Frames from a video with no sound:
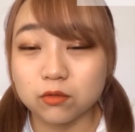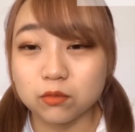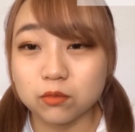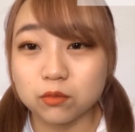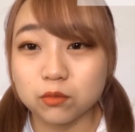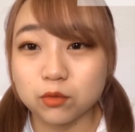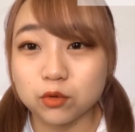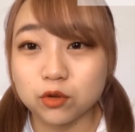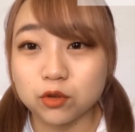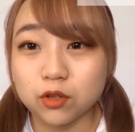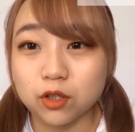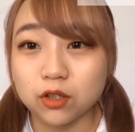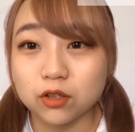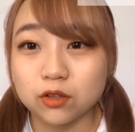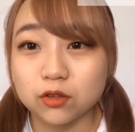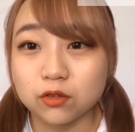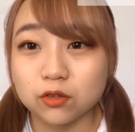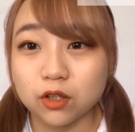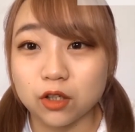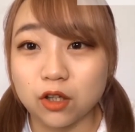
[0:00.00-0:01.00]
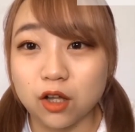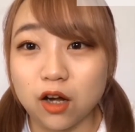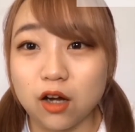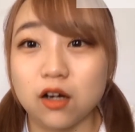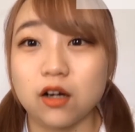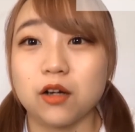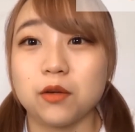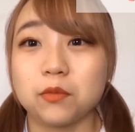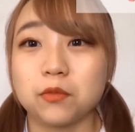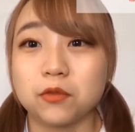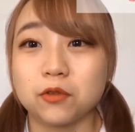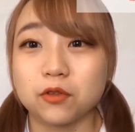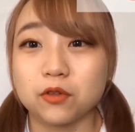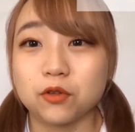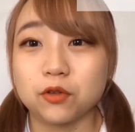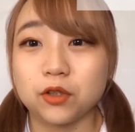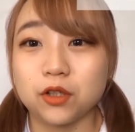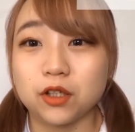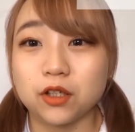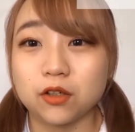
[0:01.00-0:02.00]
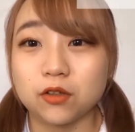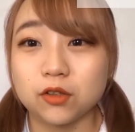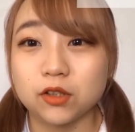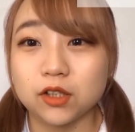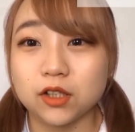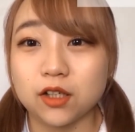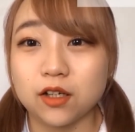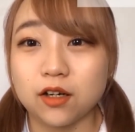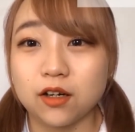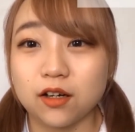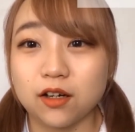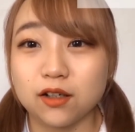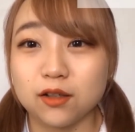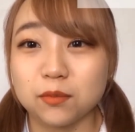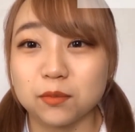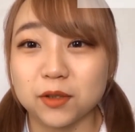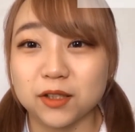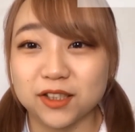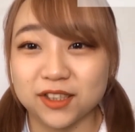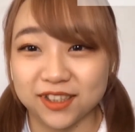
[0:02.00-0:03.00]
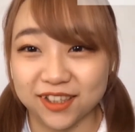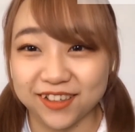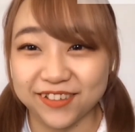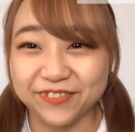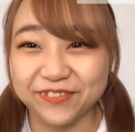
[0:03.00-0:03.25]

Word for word: 難しくて何回も撮り直しがありました